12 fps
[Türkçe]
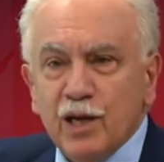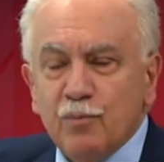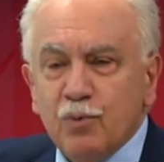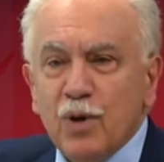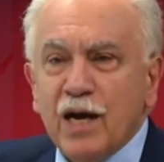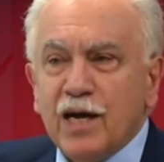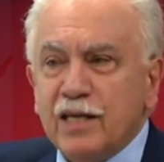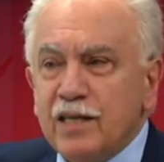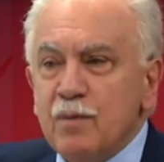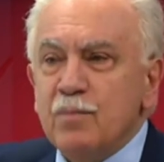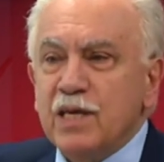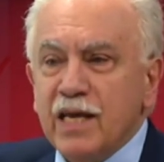yapıyor.
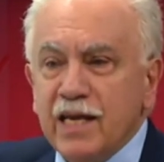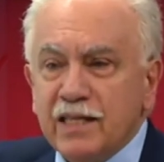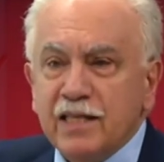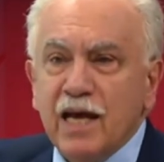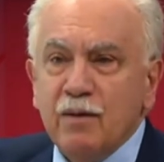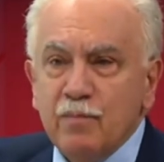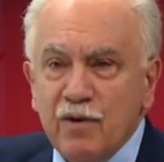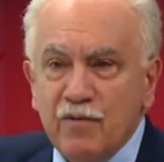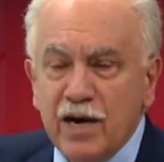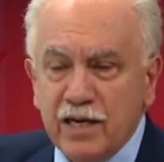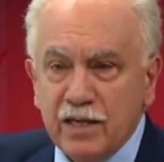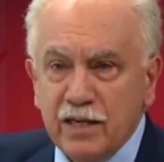Hakikaten bir kenetlenme
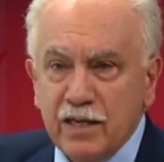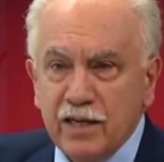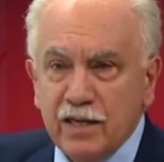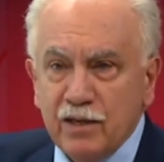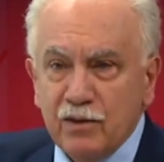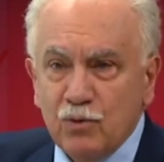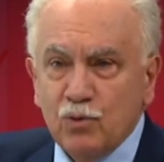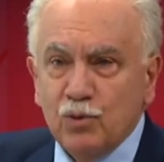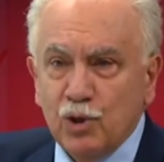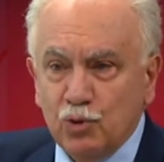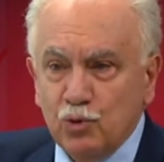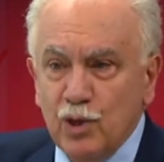var. bunu
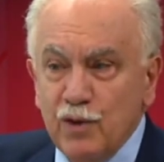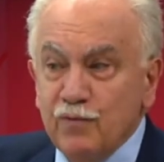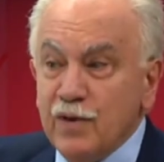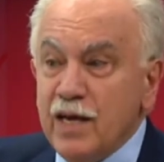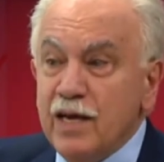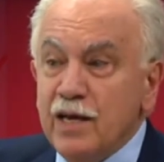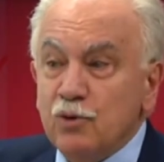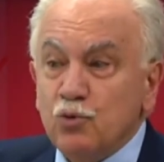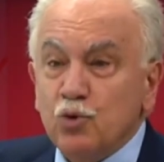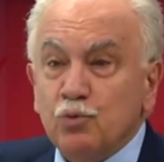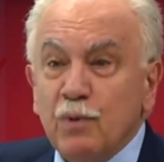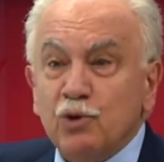da söyleyeyim ve
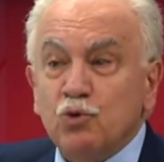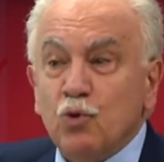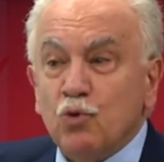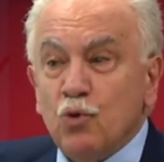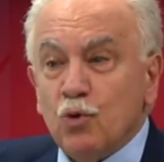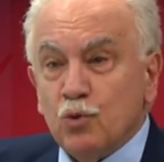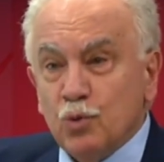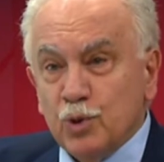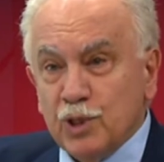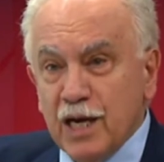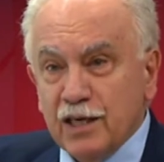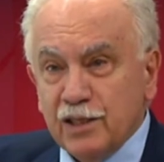düşman çok korku
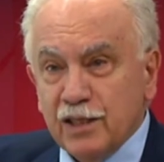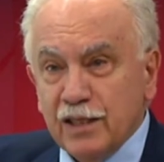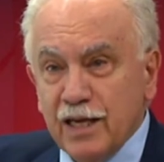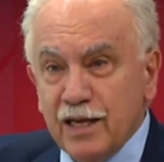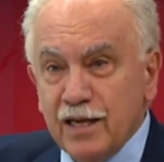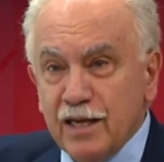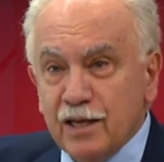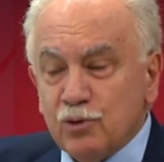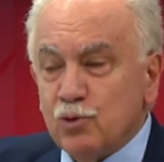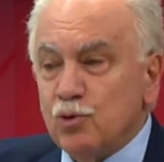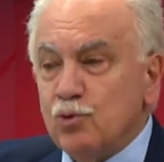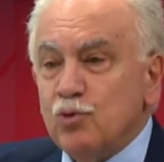içerisinde.
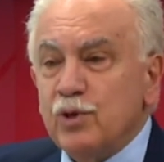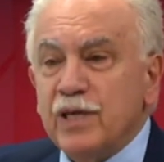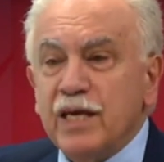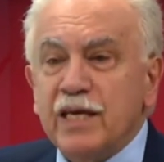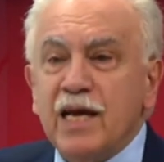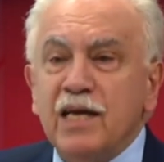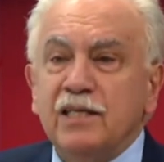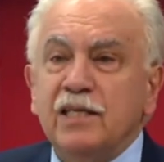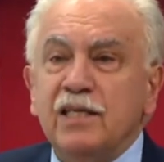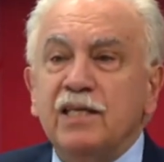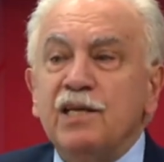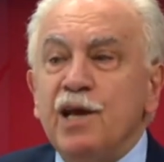Çünkü Türkiye
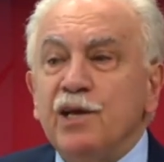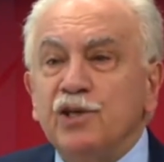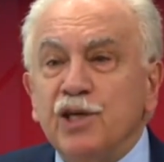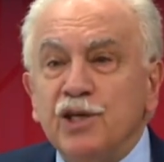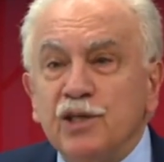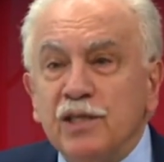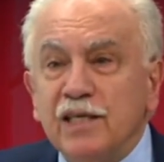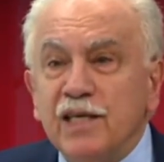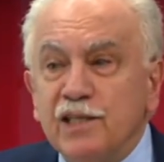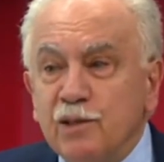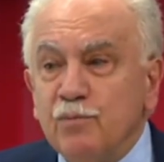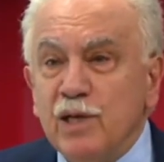gençliğinin çeşitli
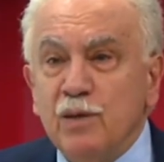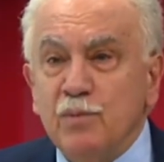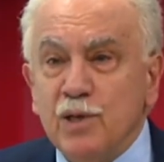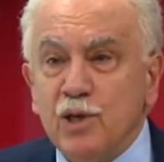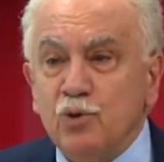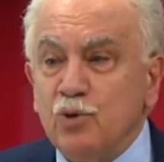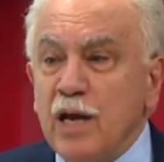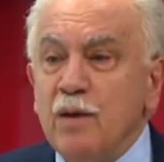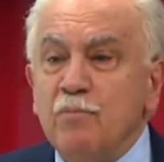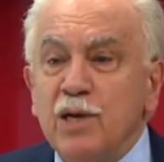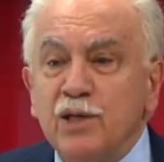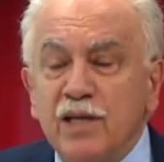kesimleri birleşiyor.
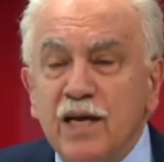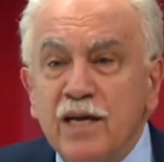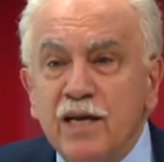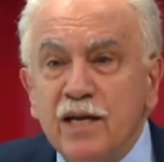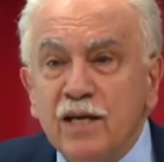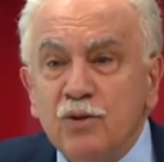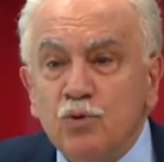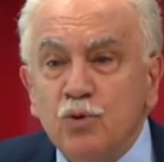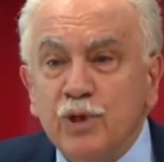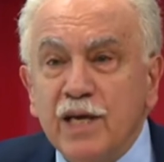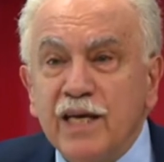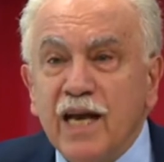En başta
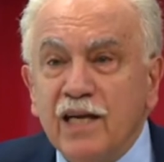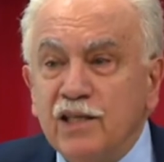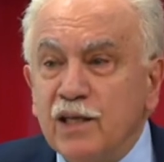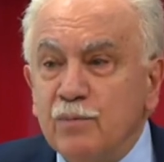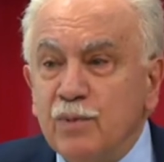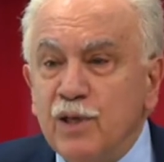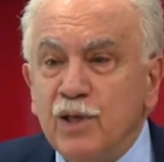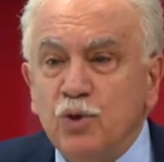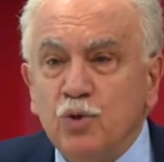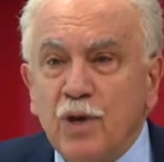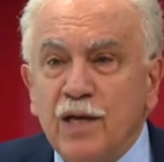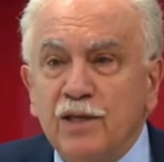Türkiye Gençlik Birliği
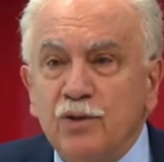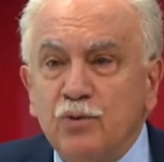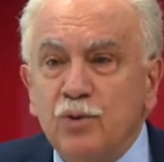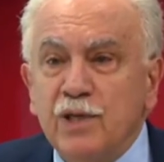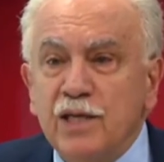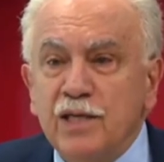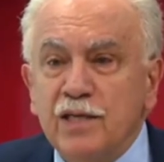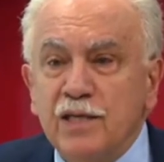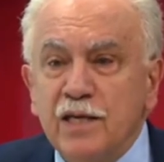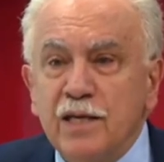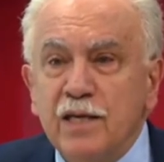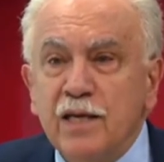şu anda
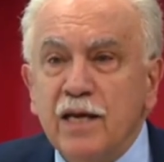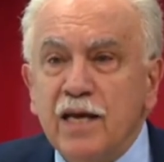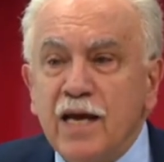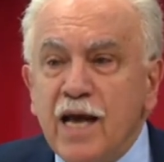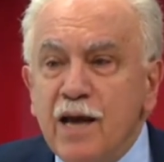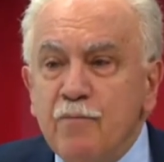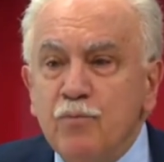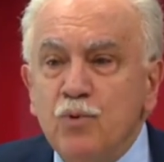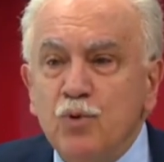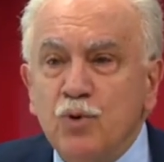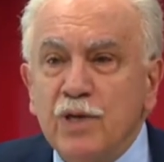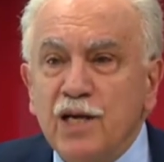Türkiye'deki en
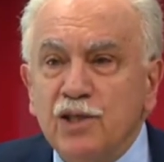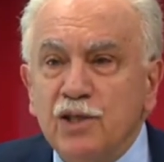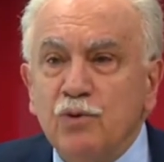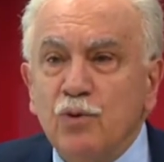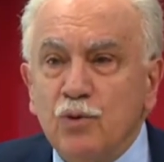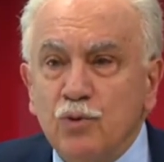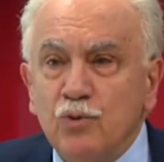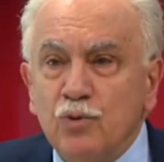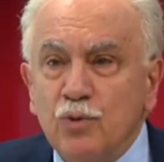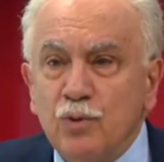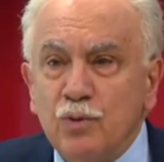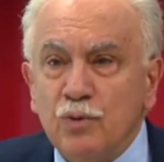büyük gençlik
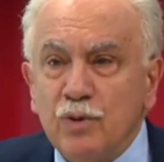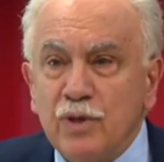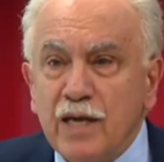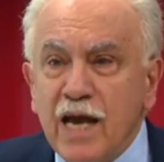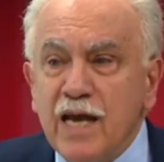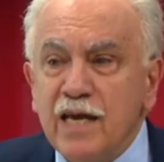örgütü. En